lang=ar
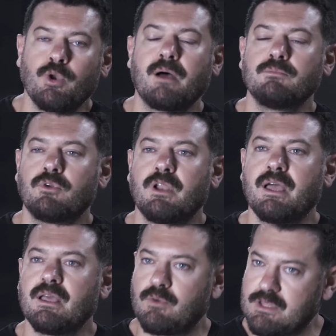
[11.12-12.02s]
والحمد
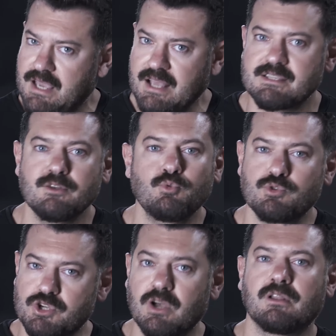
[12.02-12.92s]
لله هي دلوقتي احسن
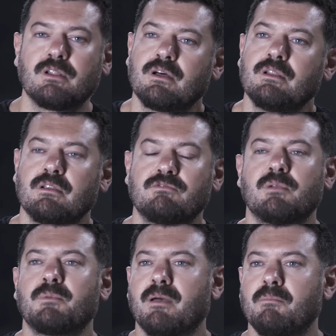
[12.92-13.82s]
وان شاء الله
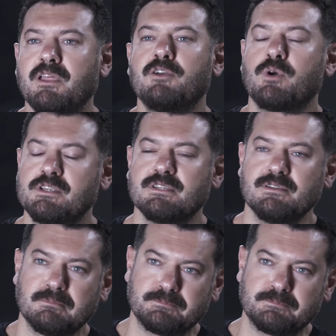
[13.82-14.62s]
نفضل مكملين كويسين